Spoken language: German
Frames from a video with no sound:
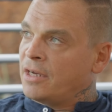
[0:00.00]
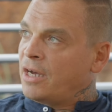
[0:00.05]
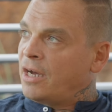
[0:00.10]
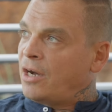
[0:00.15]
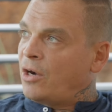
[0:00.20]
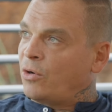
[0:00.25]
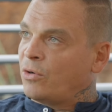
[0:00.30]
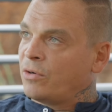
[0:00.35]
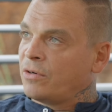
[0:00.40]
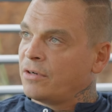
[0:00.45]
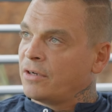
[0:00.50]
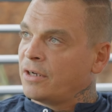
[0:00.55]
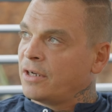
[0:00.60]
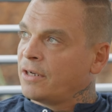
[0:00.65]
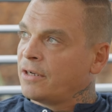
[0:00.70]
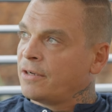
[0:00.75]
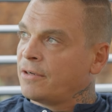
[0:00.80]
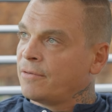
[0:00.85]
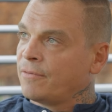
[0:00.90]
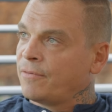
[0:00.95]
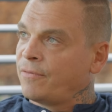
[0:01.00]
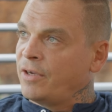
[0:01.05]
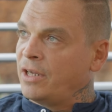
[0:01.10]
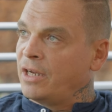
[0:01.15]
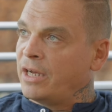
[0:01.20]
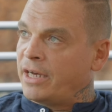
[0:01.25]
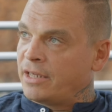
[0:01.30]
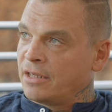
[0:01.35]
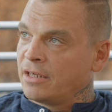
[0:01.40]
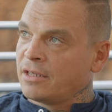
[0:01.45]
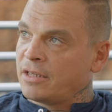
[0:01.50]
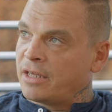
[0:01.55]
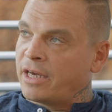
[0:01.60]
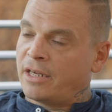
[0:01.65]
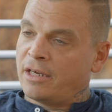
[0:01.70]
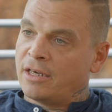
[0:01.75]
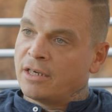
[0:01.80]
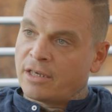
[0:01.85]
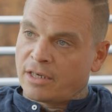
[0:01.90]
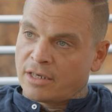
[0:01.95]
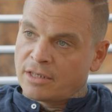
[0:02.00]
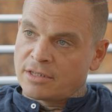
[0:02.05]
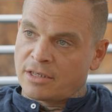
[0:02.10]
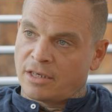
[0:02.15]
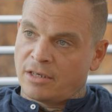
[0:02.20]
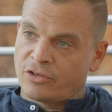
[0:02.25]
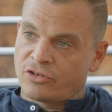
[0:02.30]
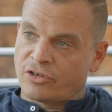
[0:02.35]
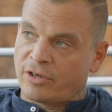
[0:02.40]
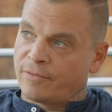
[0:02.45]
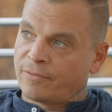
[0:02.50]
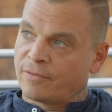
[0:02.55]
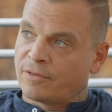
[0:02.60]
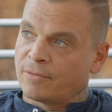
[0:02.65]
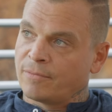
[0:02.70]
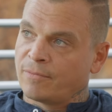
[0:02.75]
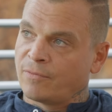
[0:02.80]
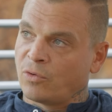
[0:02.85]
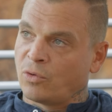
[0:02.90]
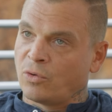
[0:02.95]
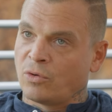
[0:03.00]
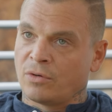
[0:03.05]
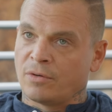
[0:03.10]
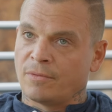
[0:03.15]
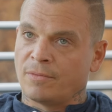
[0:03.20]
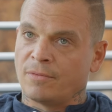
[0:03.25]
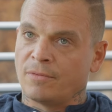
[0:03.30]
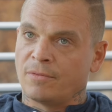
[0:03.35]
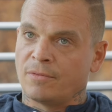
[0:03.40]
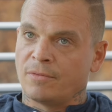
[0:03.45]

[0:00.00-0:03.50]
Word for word: auch äh, viele andere Teile in der Gesellschaft, wo